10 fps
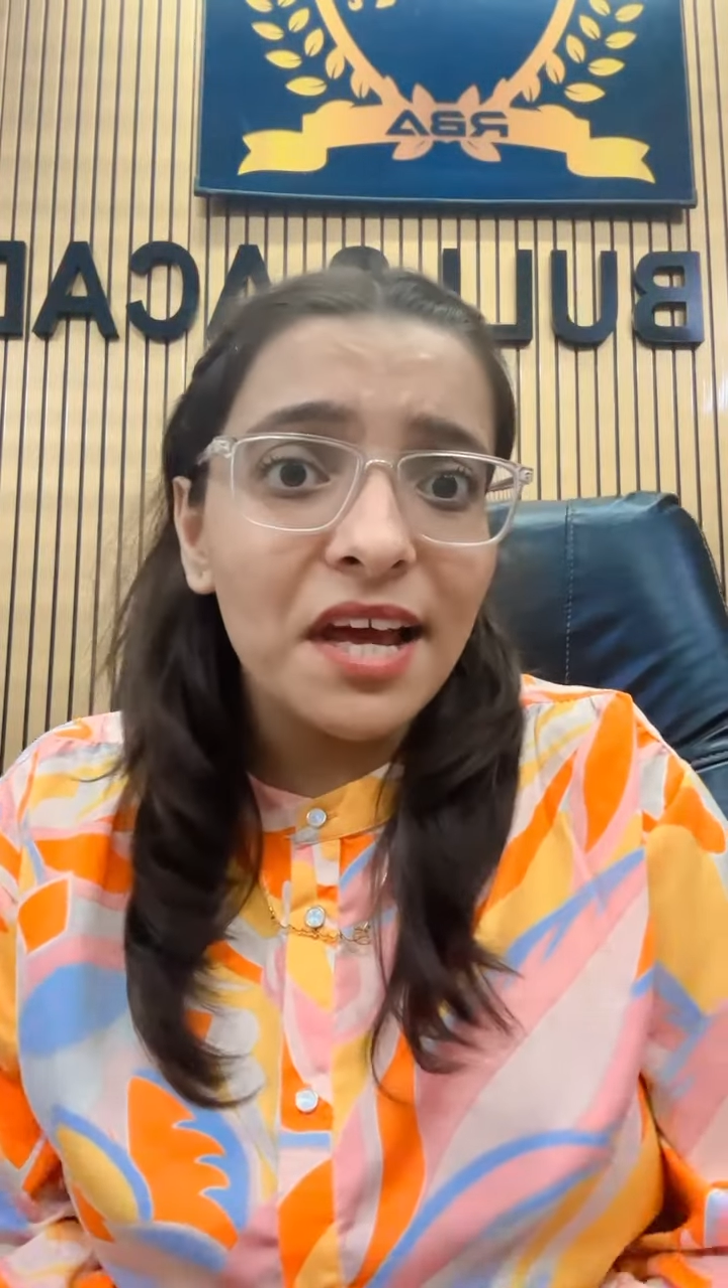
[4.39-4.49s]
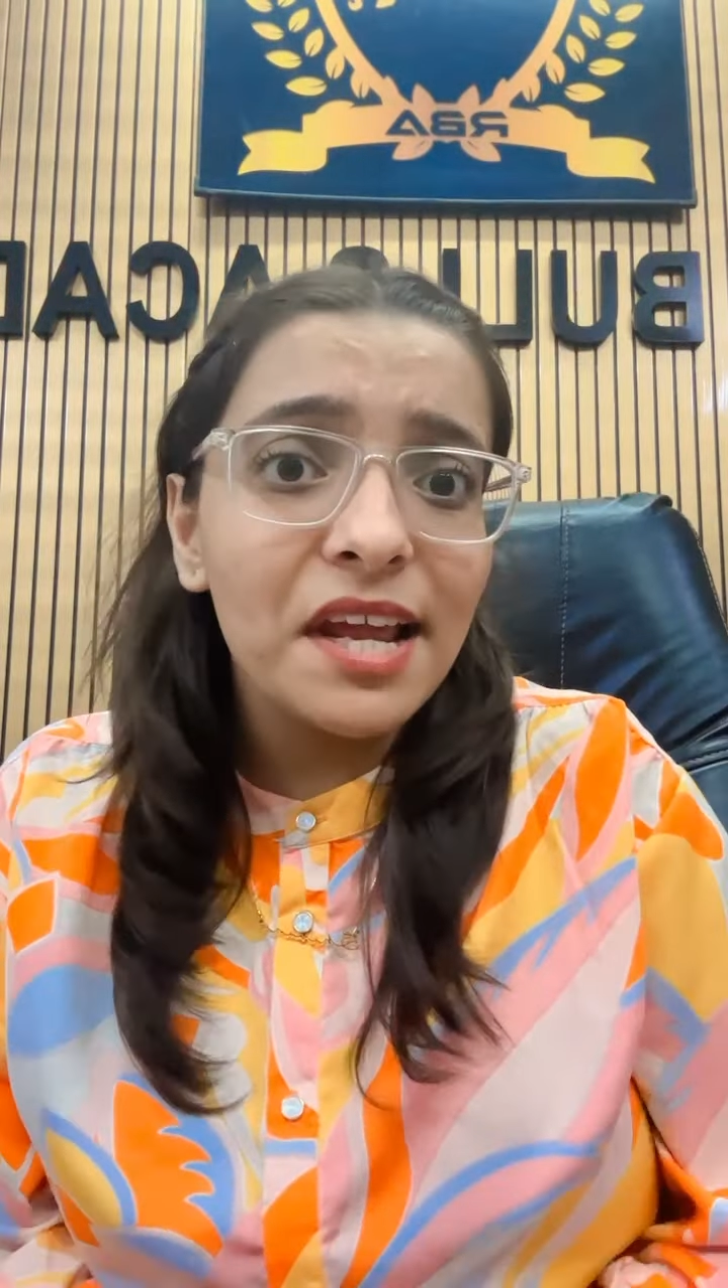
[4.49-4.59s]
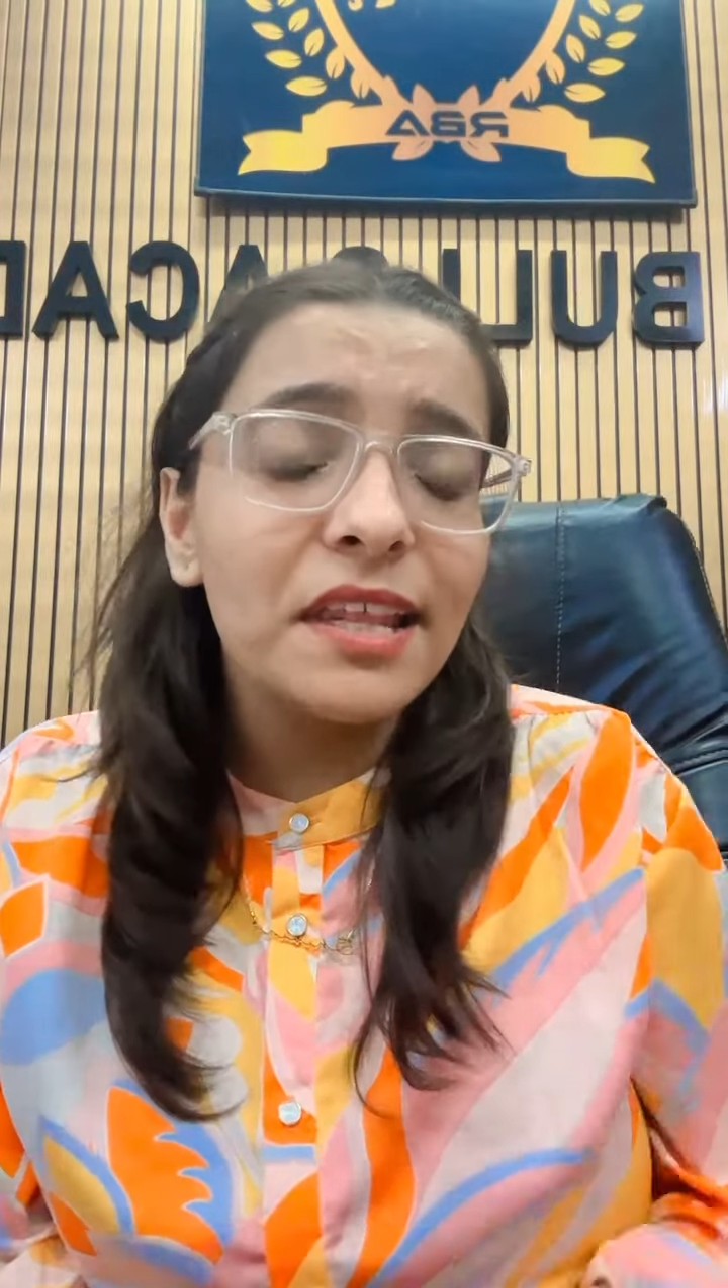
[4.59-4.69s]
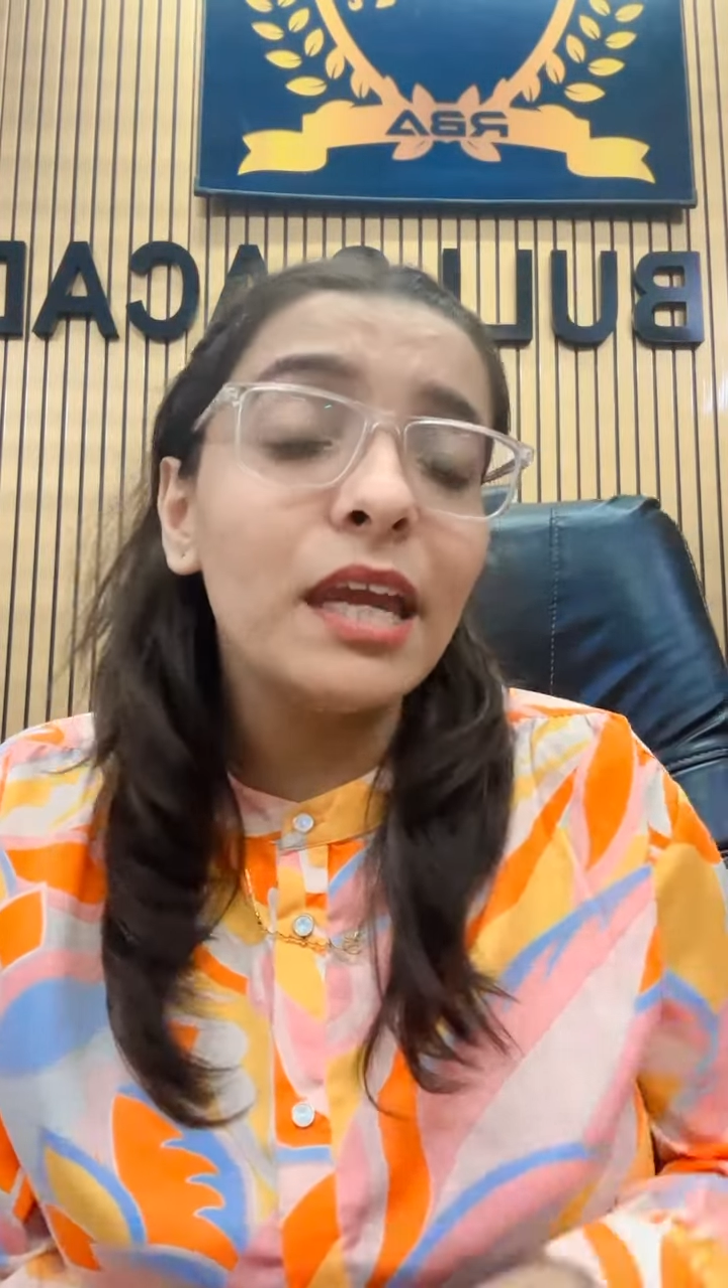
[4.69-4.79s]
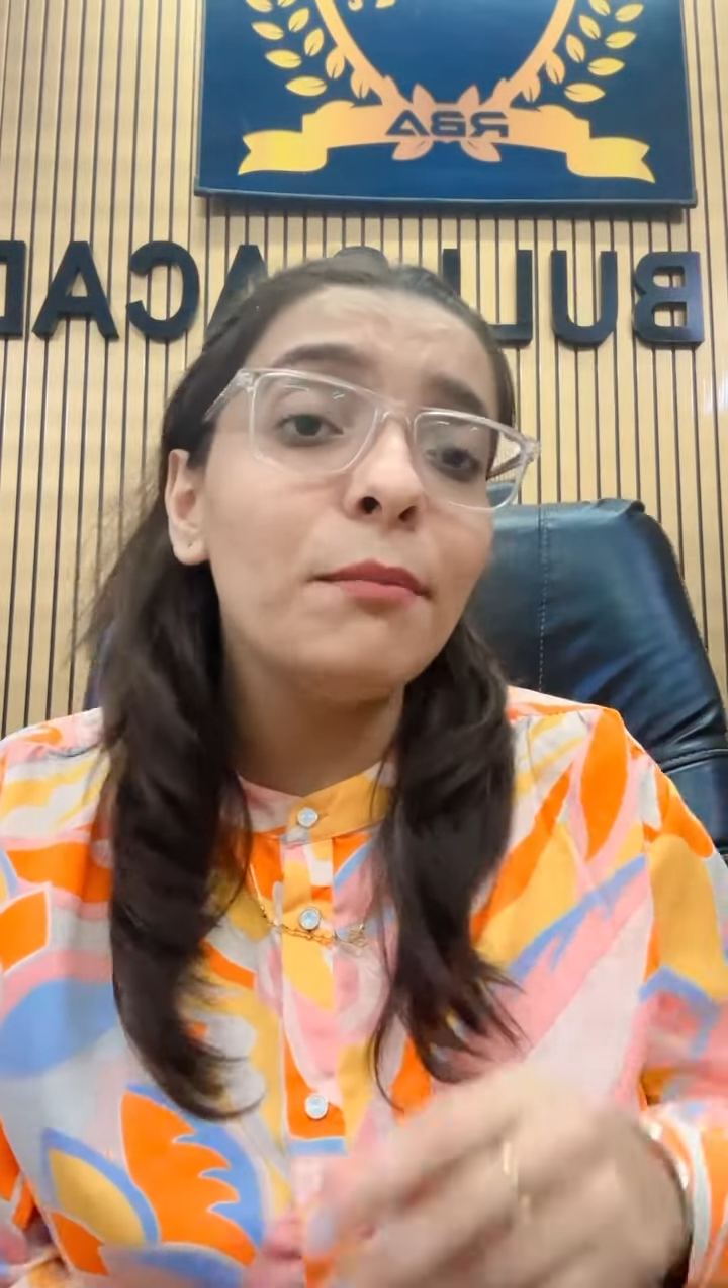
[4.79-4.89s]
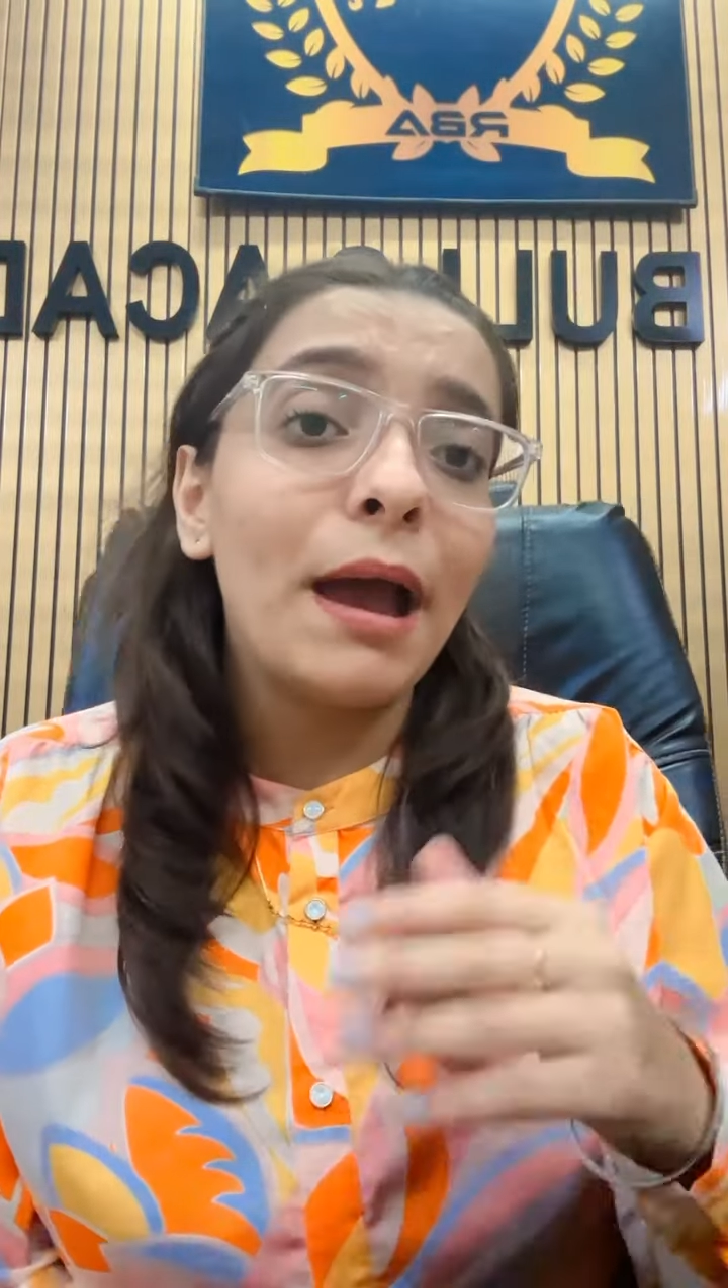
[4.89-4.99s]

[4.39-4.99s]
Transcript: आ रहे थे कि